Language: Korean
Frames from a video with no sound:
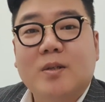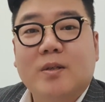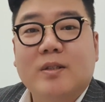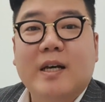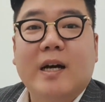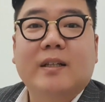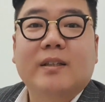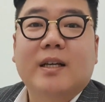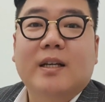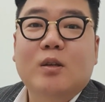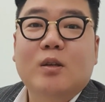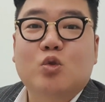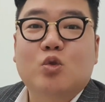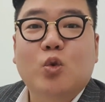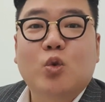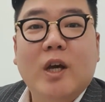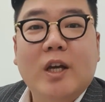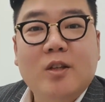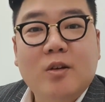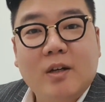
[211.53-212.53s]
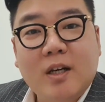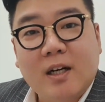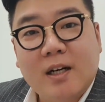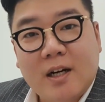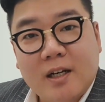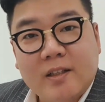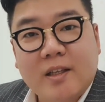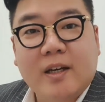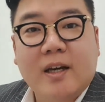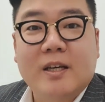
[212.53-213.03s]
상당히 중요한
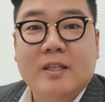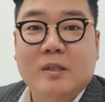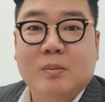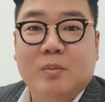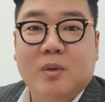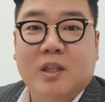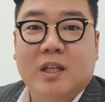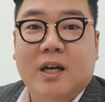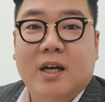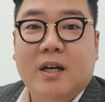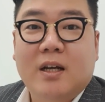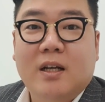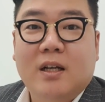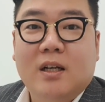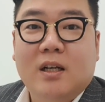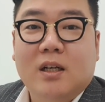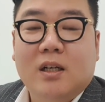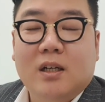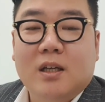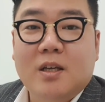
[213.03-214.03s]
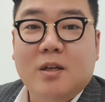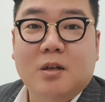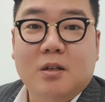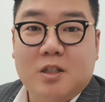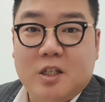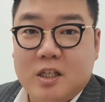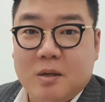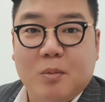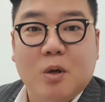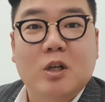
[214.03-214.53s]
역할을 할 때가 있습니다 이건
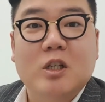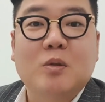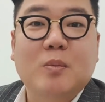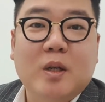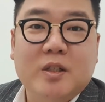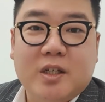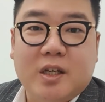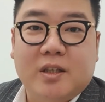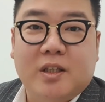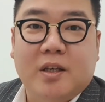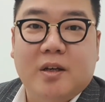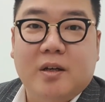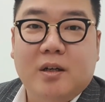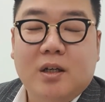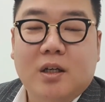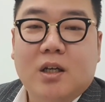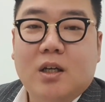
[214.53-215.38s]
진짜 명심하셔야 돼요.